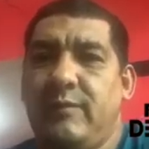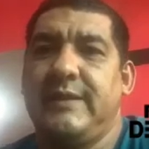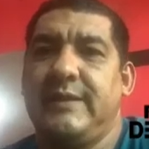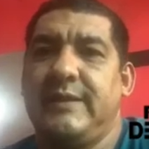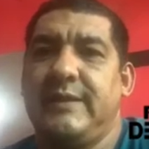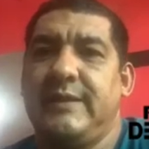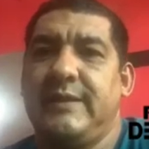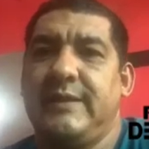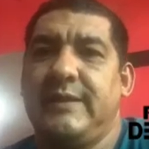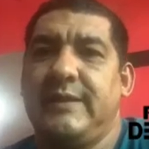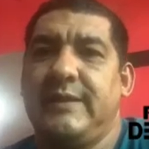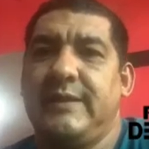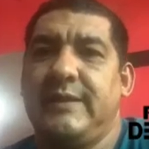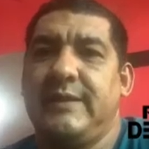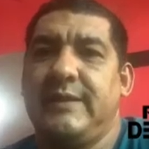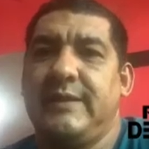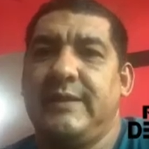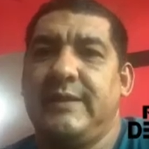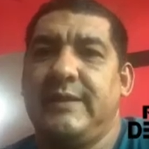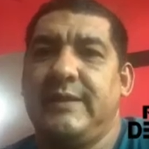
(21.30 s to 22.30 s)
y
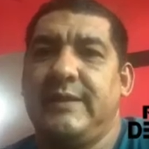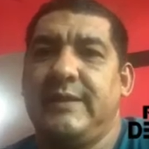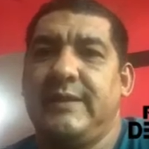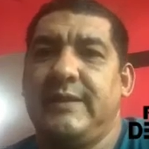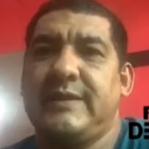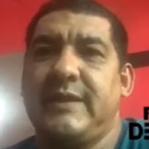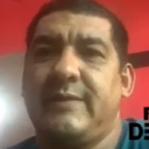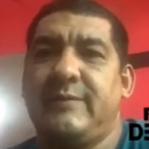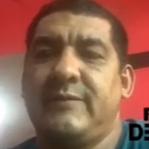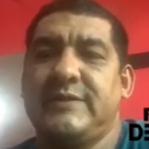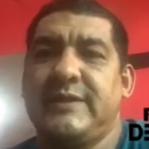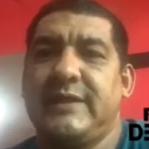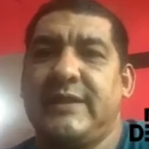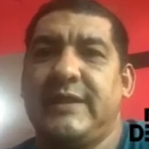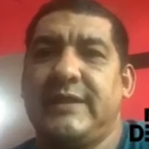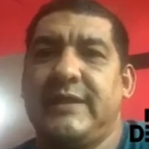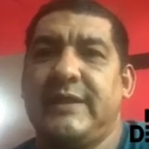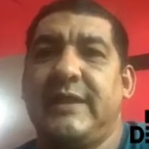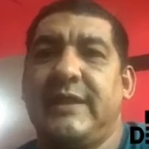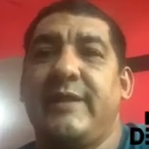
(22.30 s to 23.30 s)
bueno, como estamos
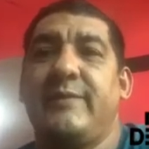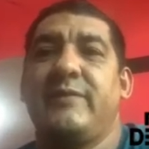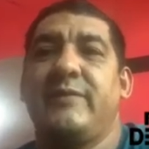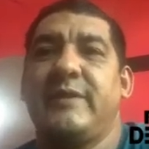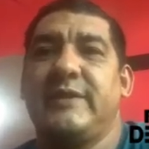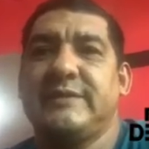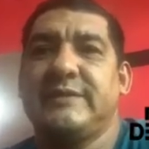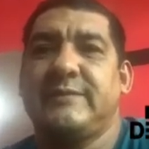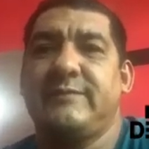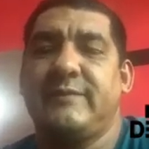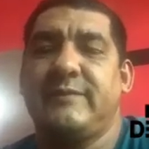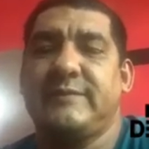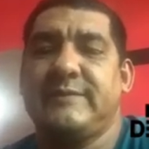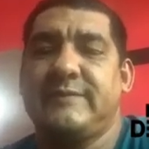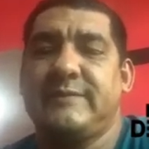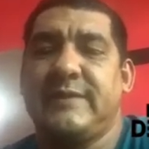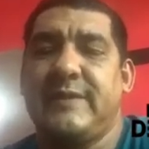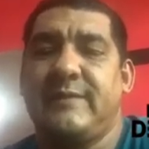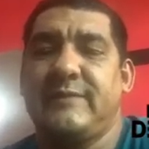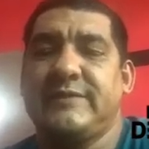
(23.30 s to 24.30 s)
acá, lleguemos, ya
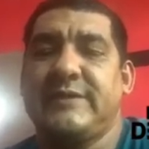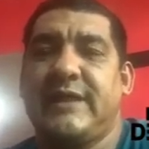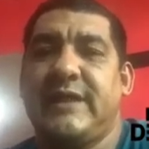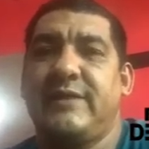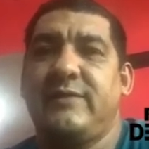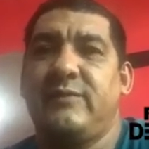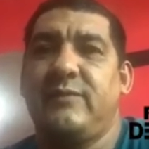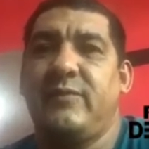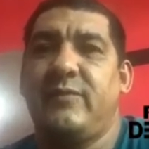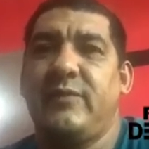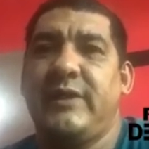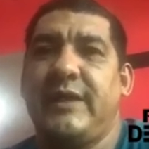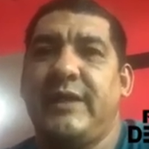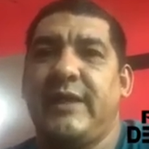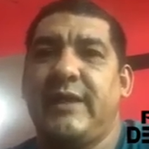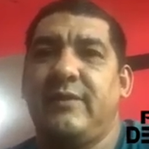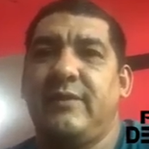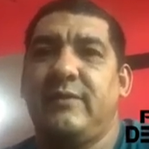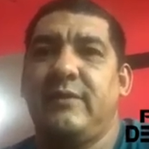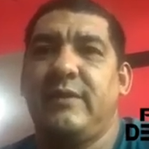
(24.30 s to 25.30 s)
estamos sacando un
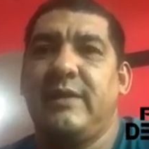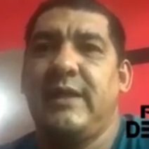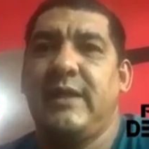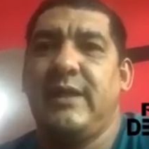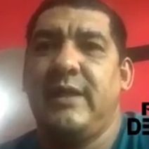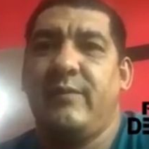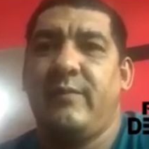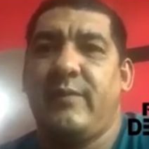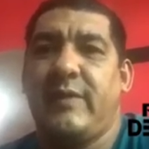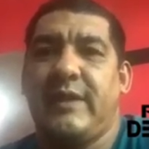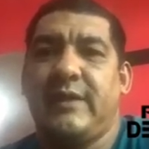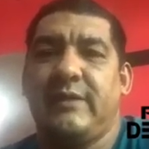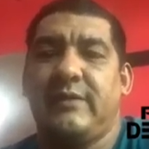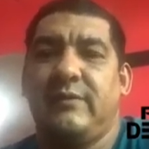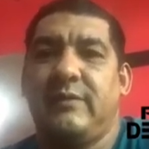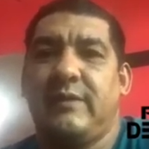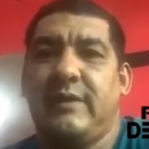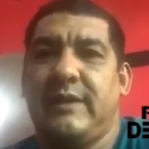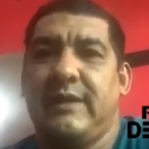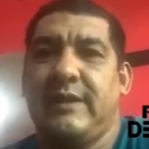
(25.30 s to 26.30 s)
comunicado para
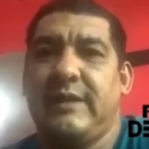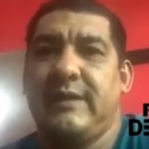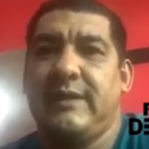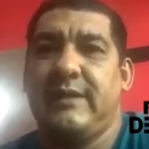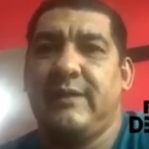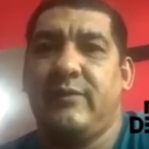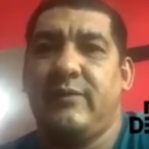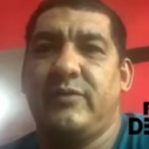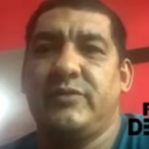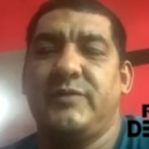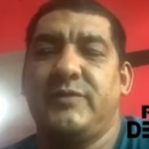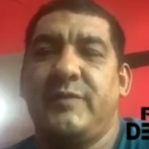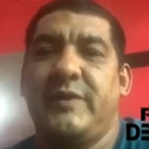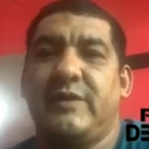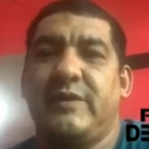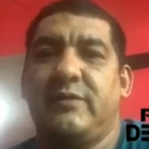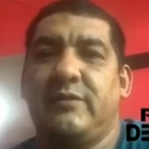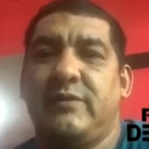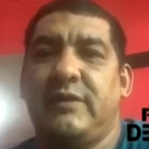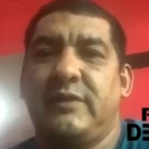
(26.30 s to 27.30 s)
todo
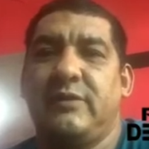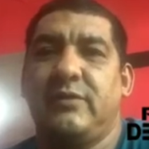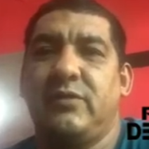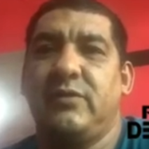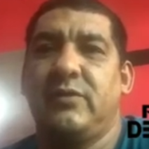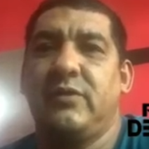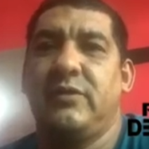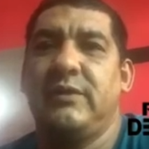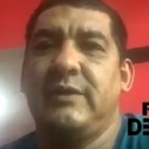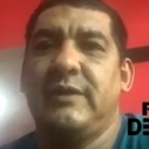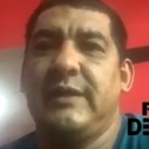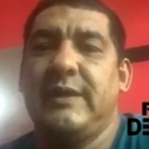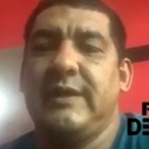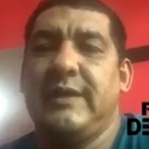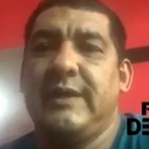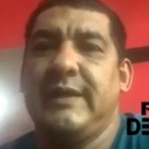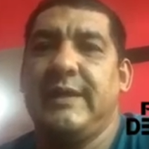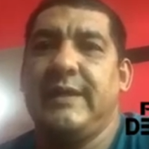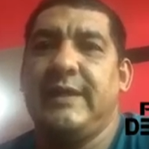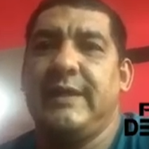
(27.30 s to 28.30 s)
conocimiento de todo
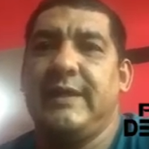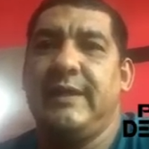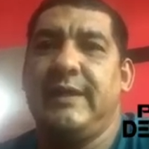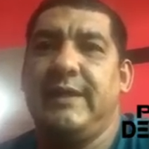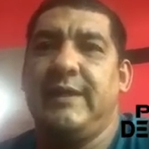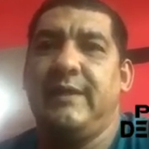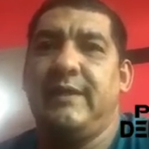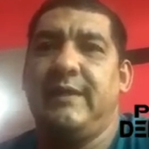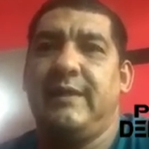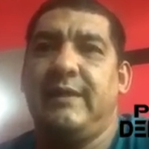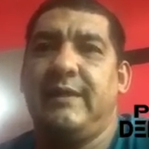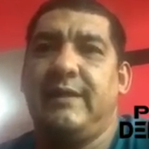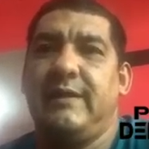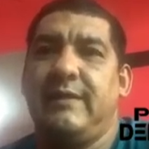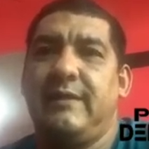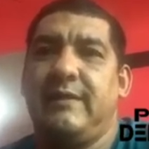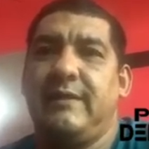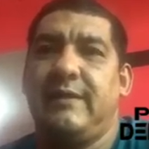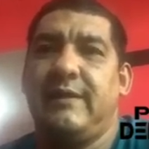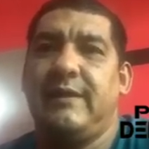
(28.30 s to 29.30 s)
y
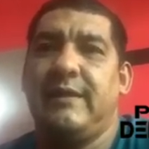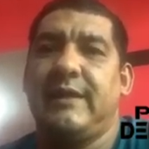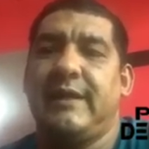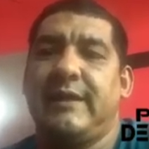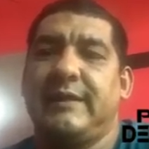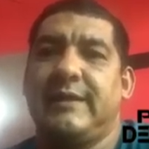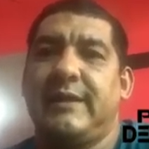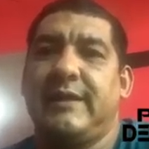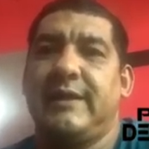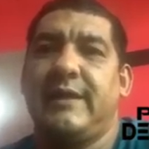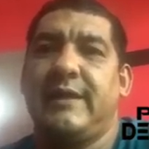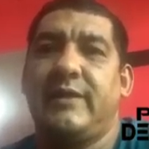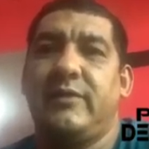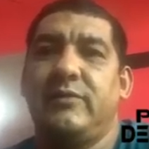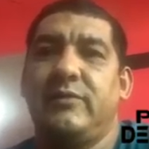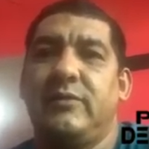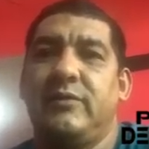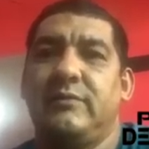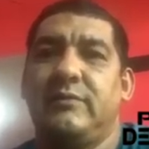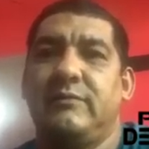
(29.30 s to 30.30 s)
el acta de la
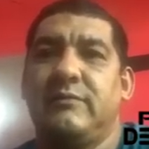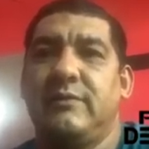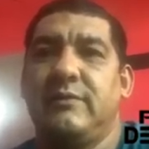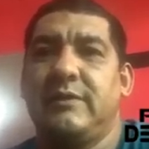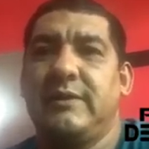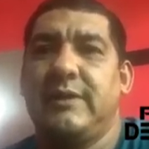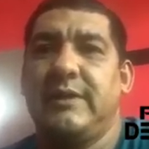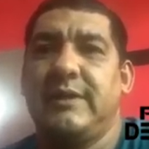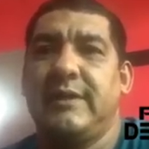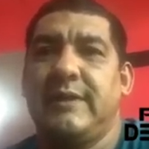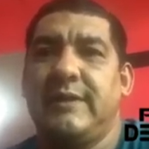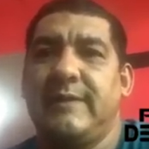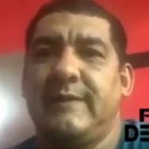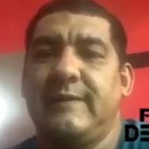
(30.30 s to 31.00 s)
reunión donde